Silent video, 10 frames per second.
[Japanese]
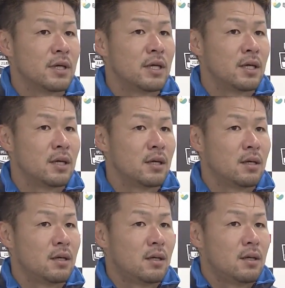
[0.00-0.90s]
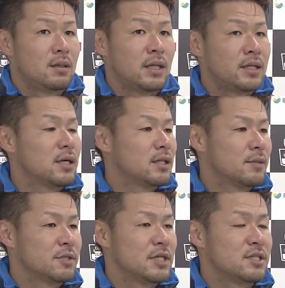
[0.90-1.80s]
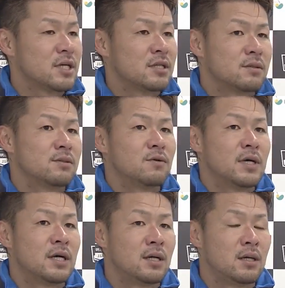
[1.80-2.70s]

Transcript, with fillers: えー、何があっても選手間というのは